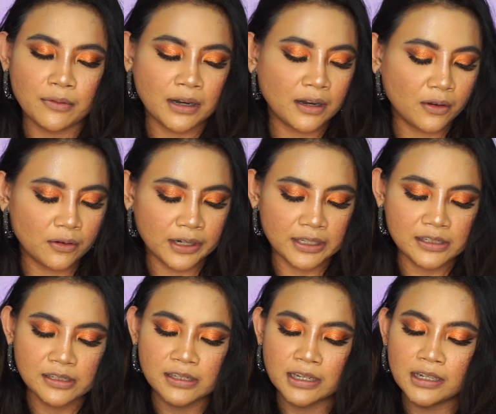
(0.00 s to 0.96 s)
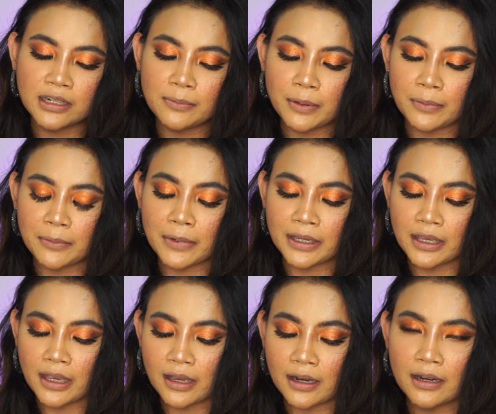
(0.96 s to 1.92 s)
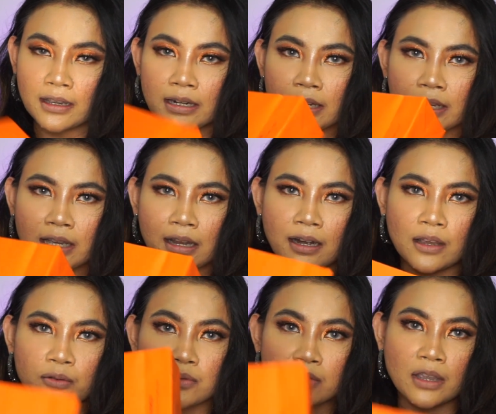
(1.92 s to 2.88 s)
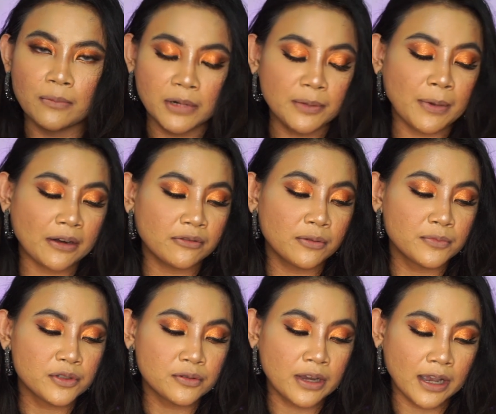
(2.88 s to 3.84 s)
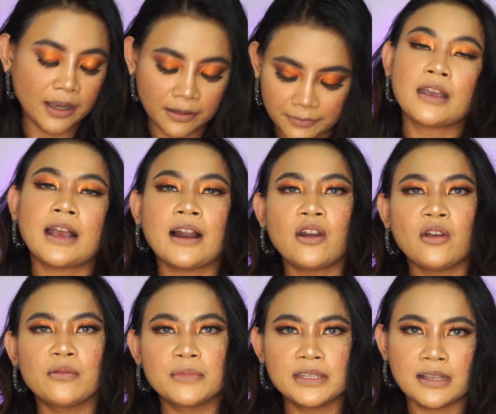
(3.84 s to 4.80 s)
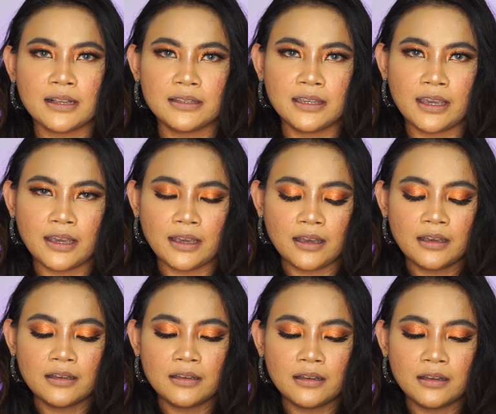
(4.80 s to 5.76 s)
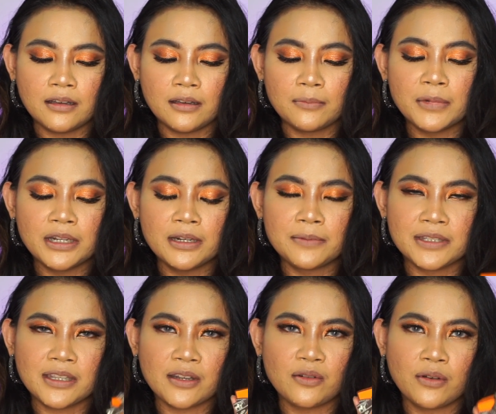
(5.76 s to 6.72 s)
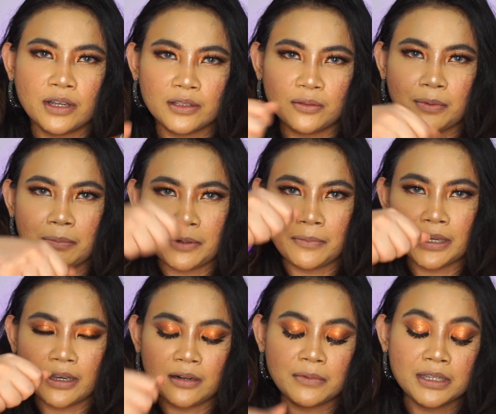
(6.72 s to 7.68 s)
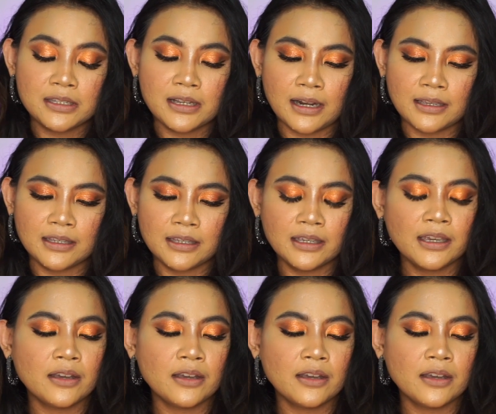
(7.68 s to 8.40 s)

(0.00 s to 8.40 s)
warna orange. Jadi ini paper bagnya rada gede karena aku juga beli parfum juga. Kalau misalnya uh, beli lipstiknya doang itu paper bagnya lebih kecil lagi.